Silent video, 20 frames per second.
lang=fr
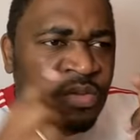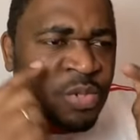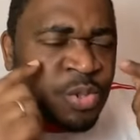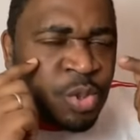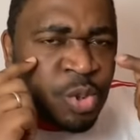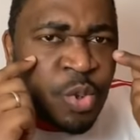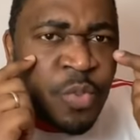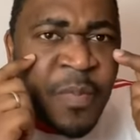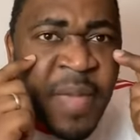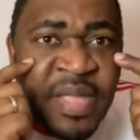
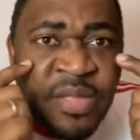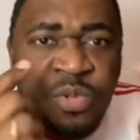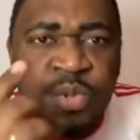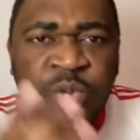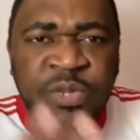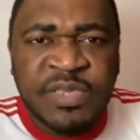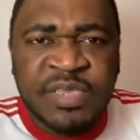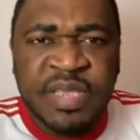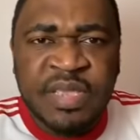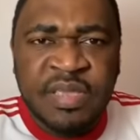sur
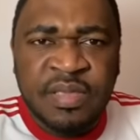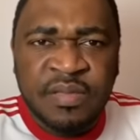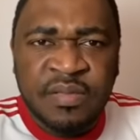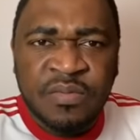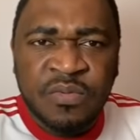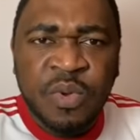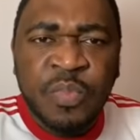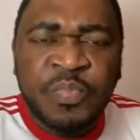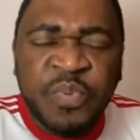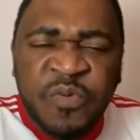Mendozé,
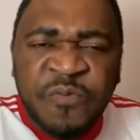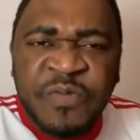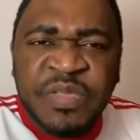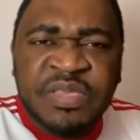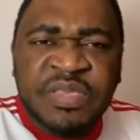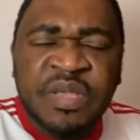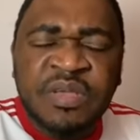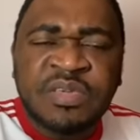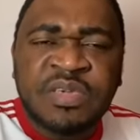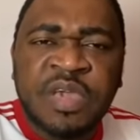le
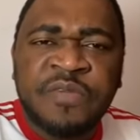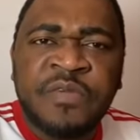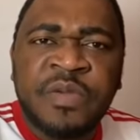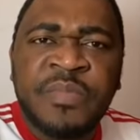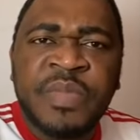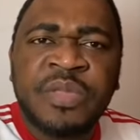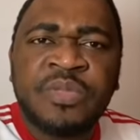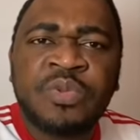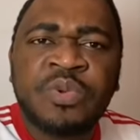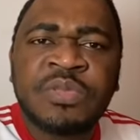professeur Gervais
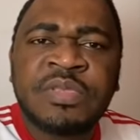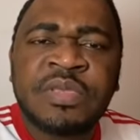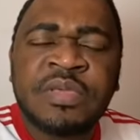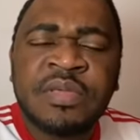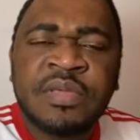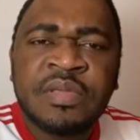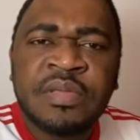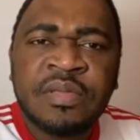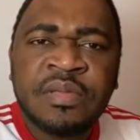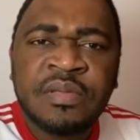
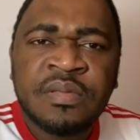Mendozé,